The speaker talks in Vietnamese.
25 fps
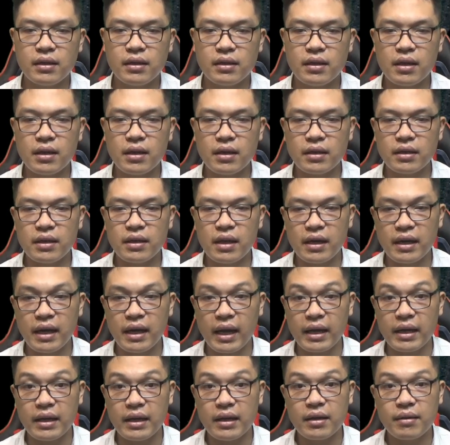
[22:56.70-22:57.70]
nhưng lần
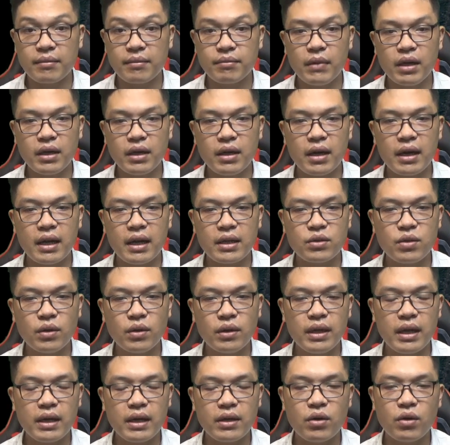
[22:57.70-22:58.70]
này bất ngờ đã xuất
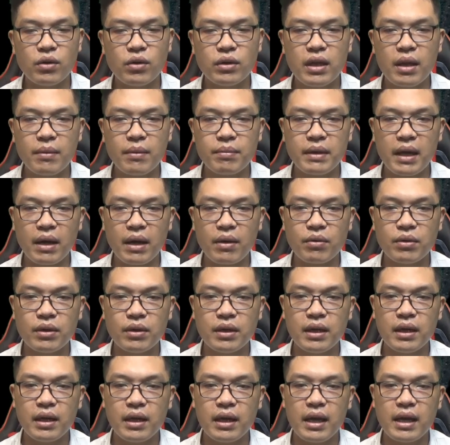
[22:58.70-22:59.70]
hiện đối tiếp nhau,
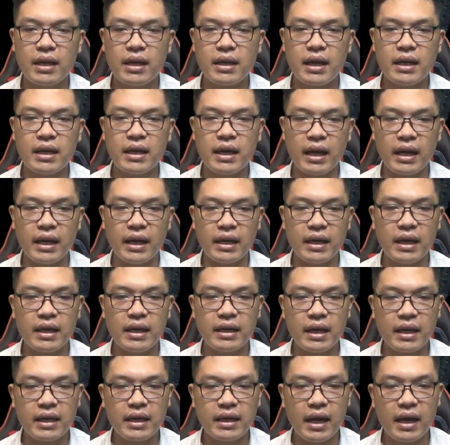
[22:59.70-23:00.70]
hết cái này đến
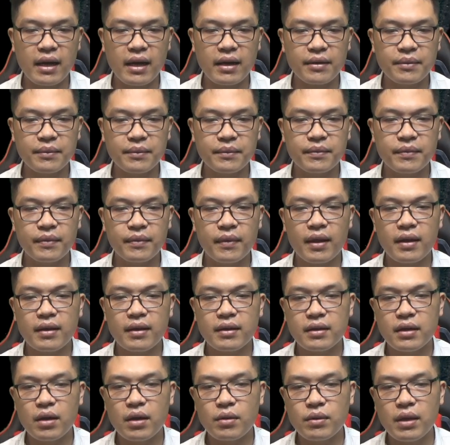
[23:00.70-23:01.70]
cái khác.
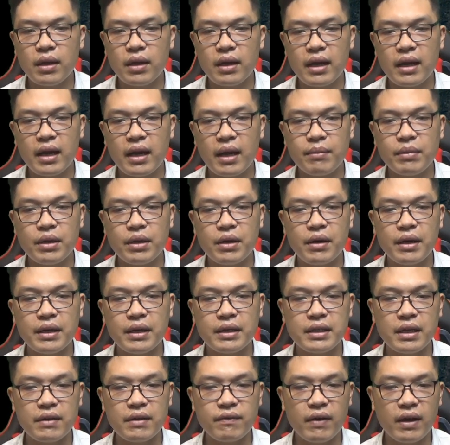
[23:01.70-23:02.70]
Đầu tiên là đám người
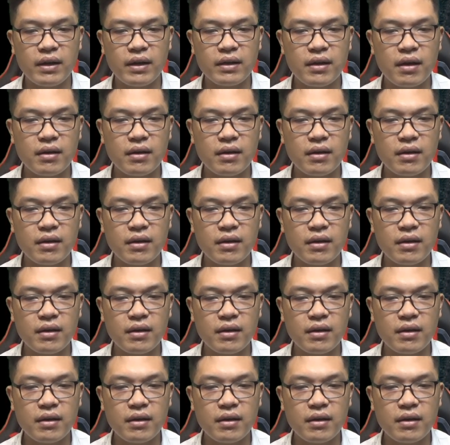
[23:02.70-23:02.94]
Trì Vãn